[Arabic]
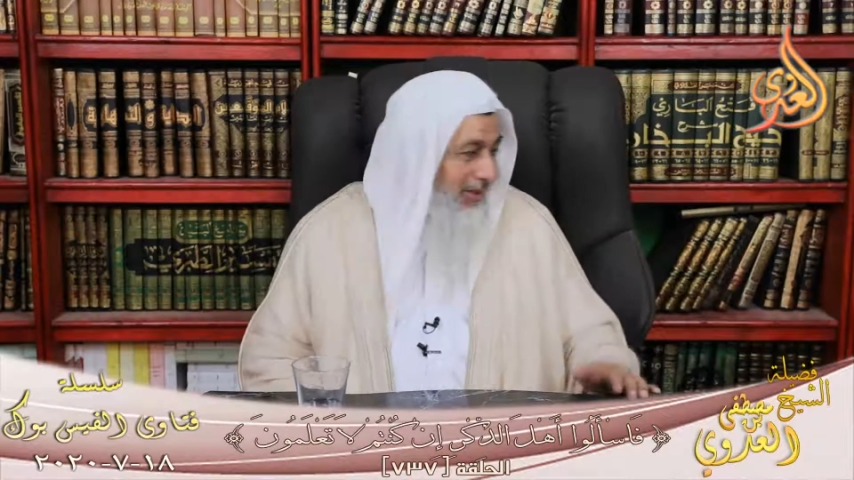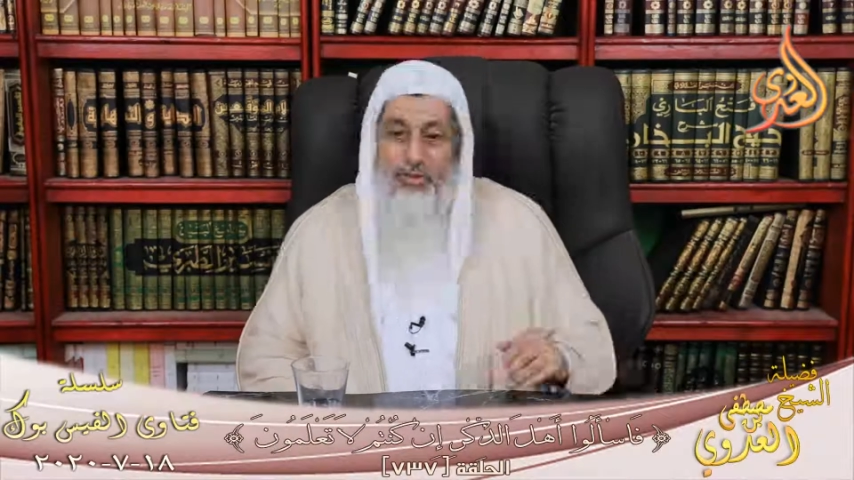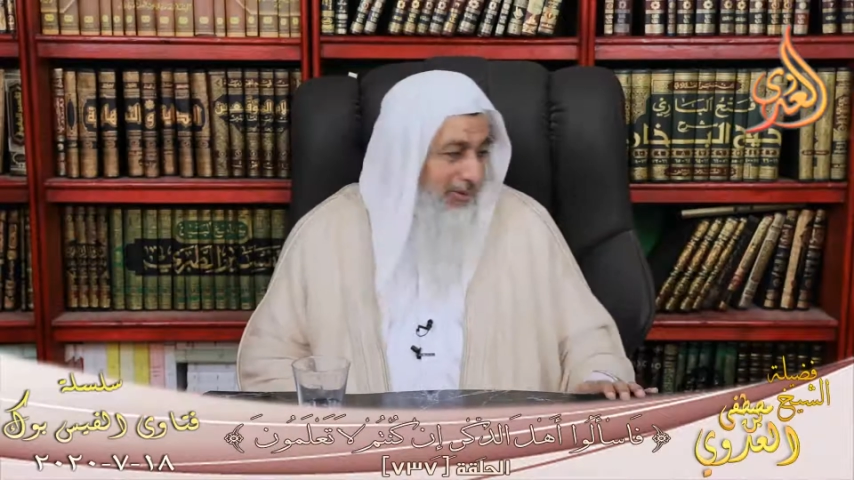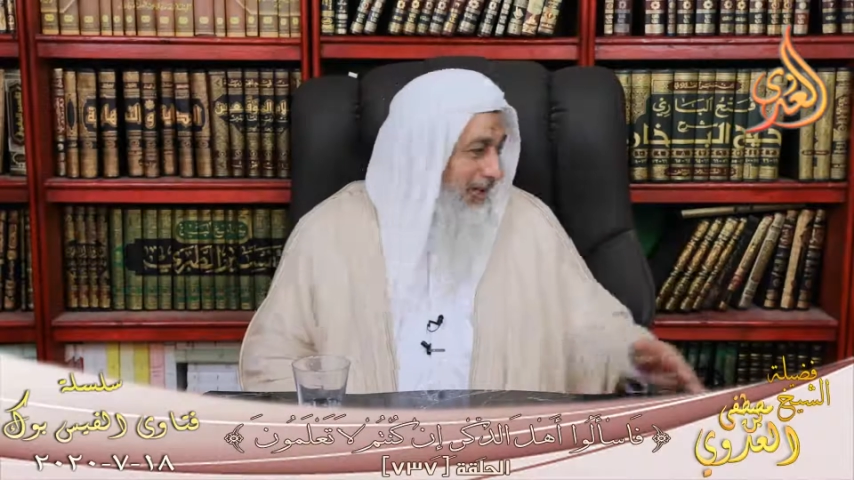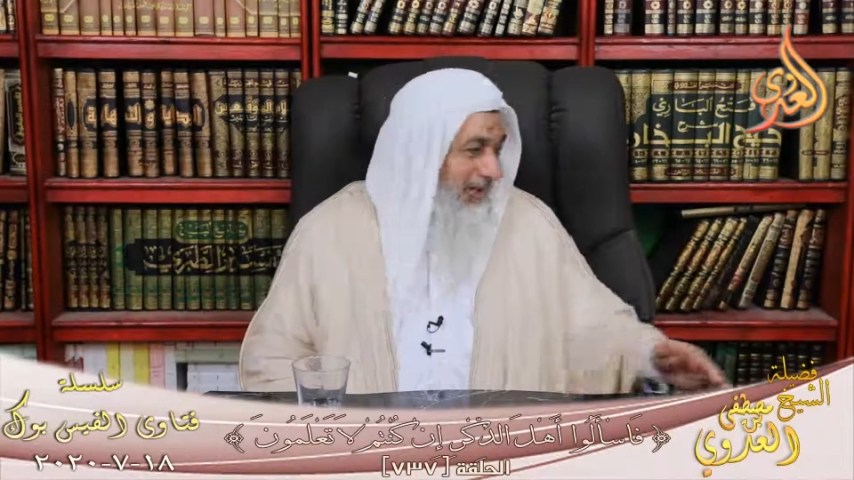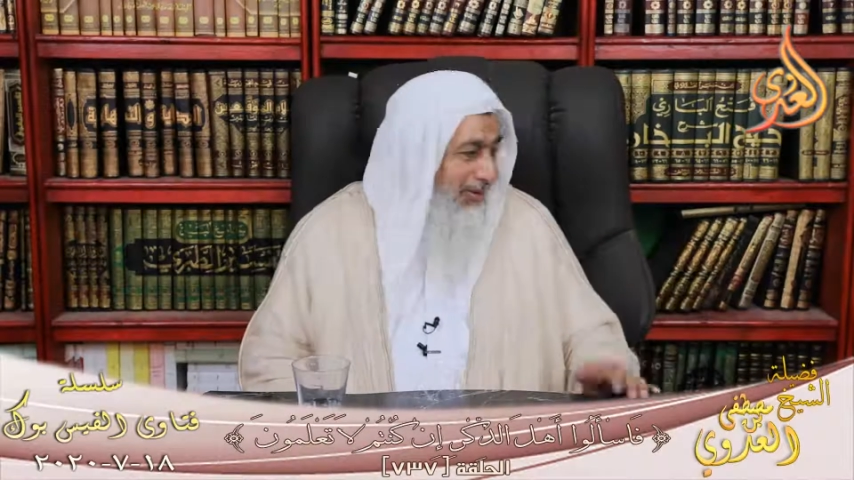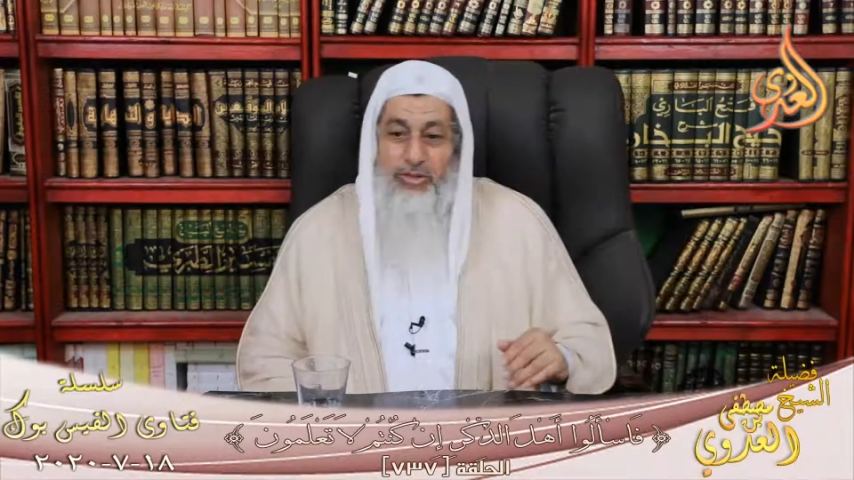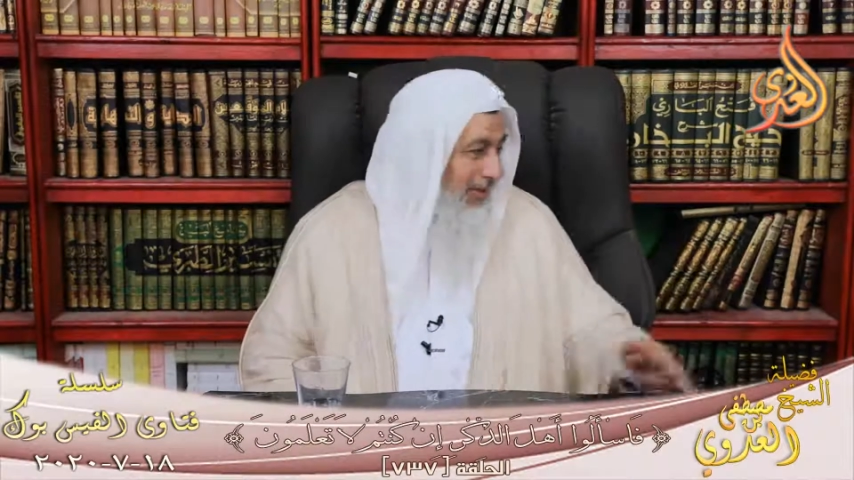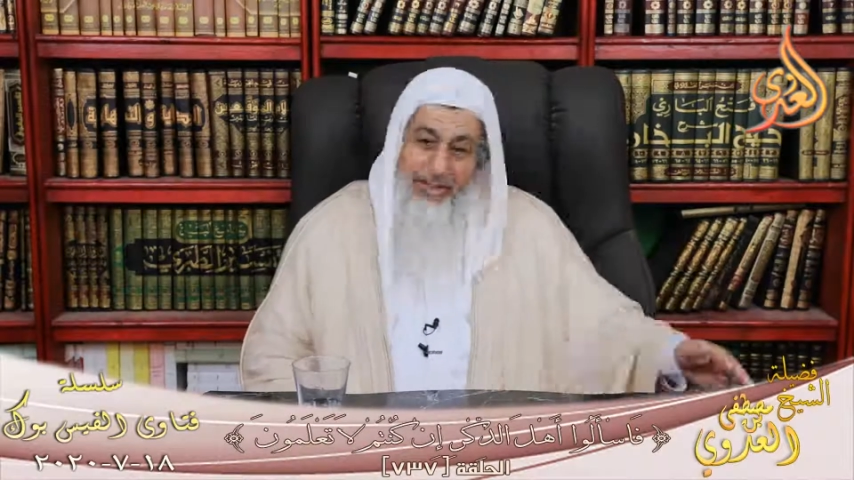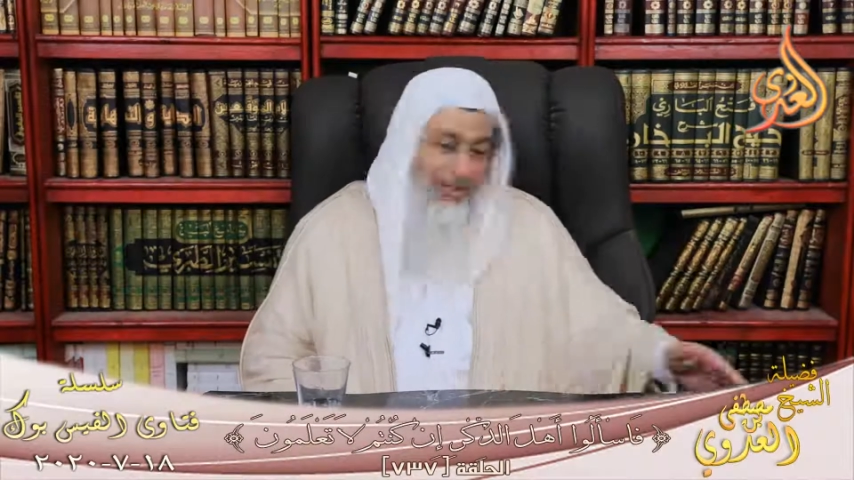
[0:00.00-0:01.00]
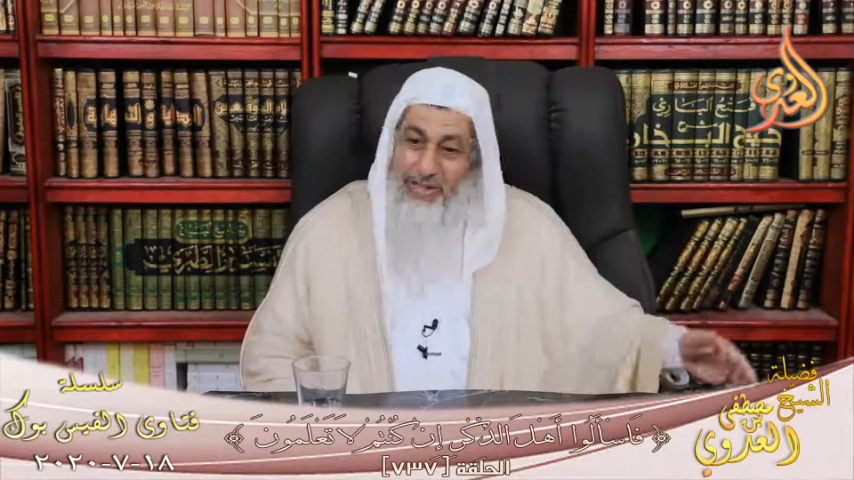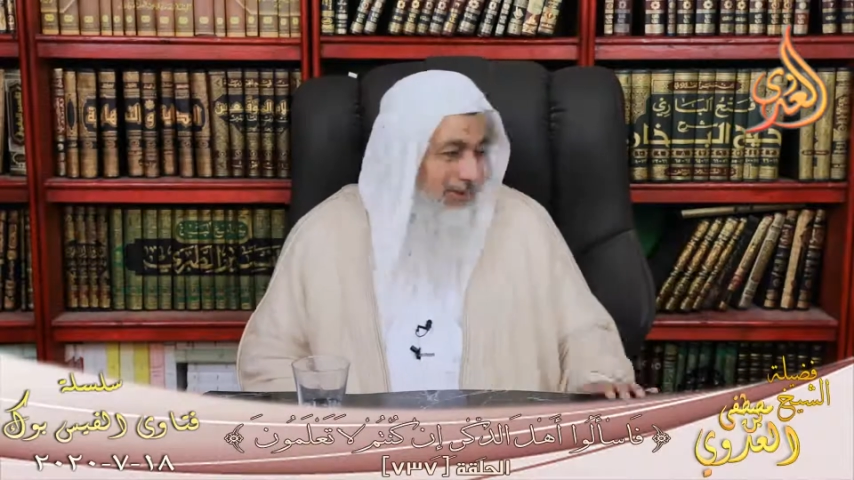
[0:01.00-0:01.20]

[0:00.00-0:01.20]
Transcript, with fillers: يعني لا